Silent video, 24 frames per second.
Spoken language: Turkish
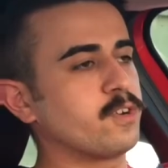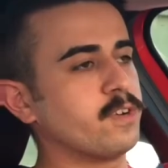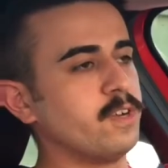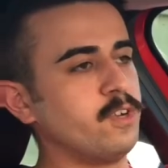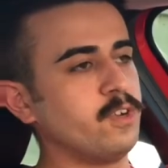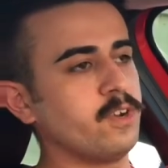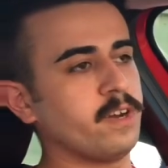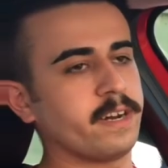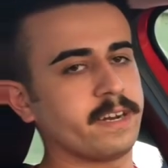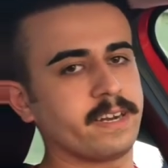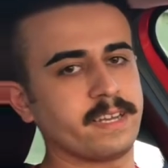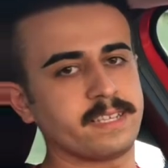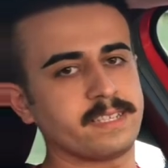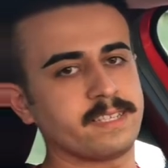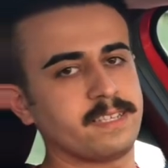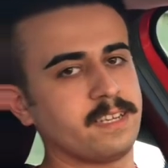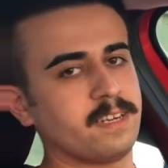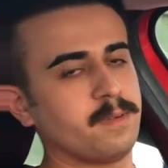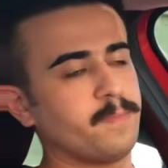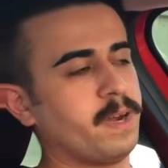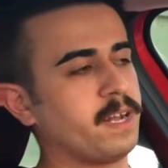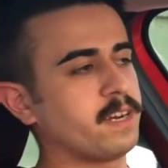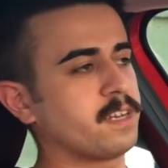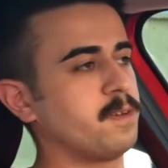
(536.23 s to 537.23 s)
Clio
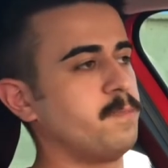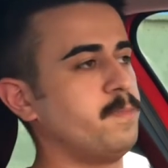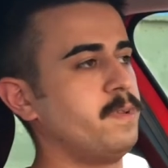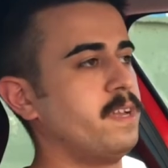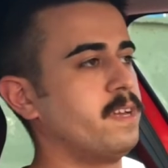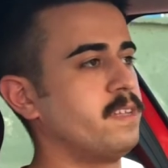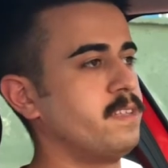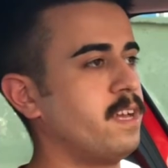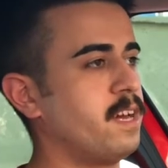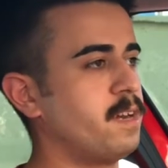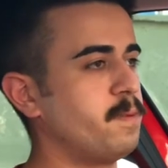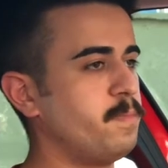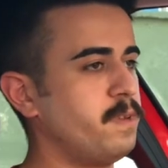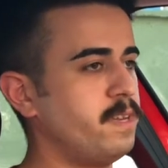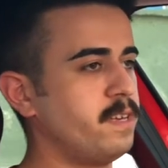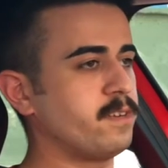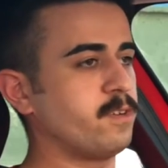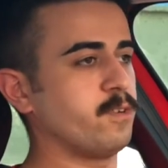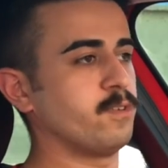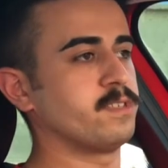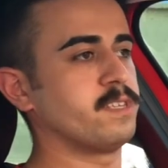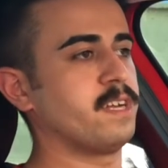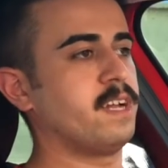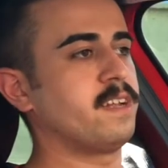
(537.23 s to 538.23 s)
Aresleri belki bilenler bilir.
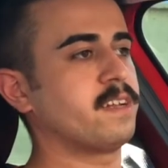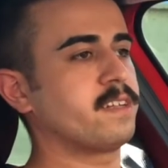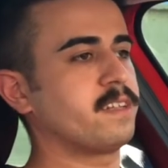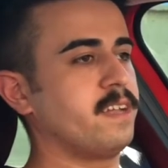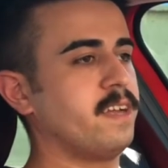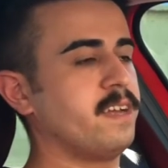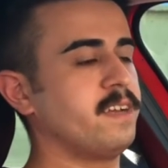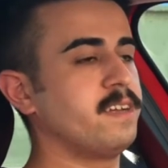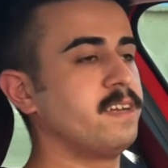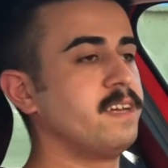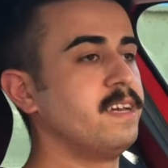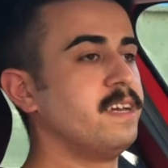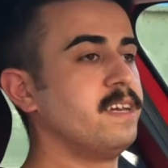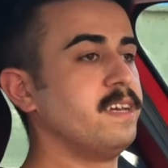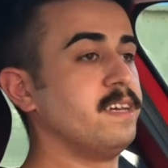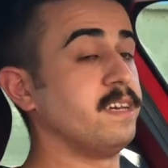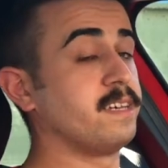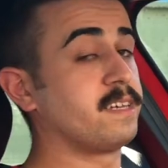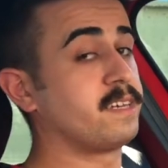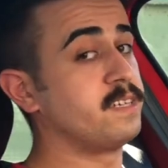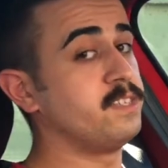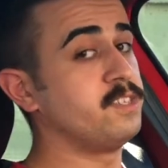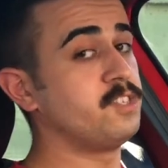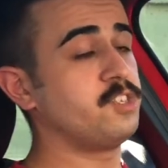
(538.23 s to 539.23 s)
Özellikle
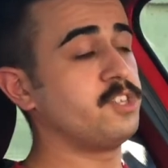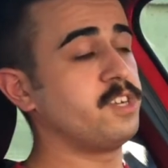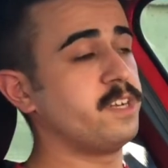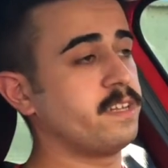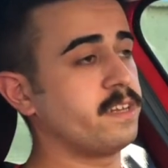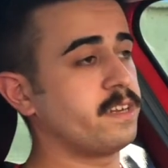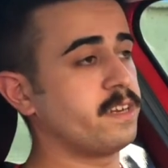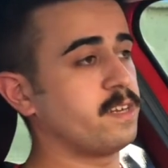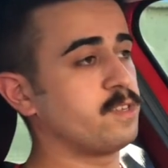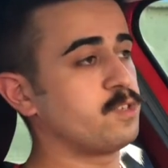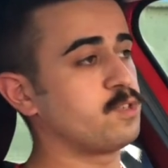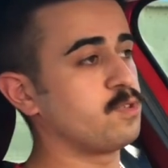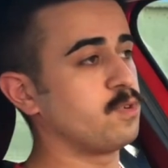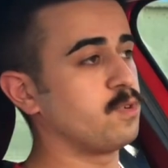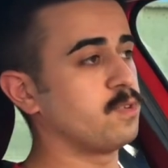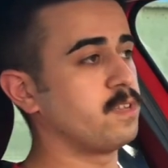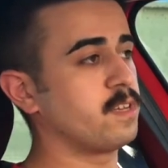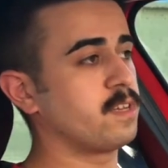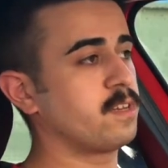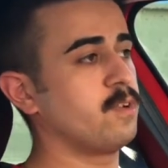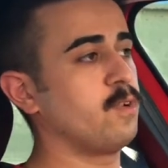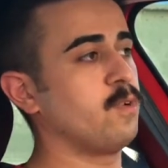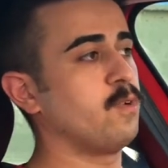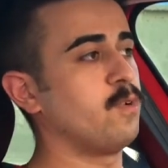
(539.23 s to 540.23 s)
ikinci
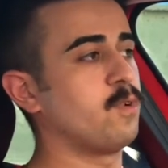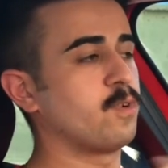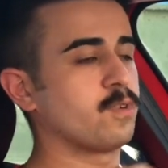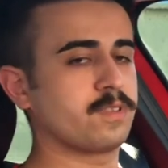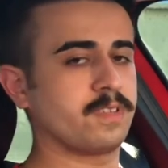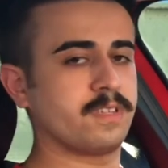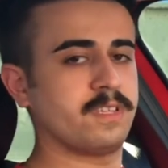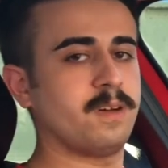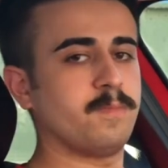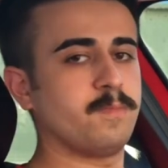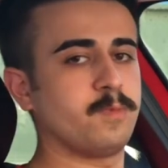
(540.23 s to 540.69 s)
jenerasyondaki o ortadan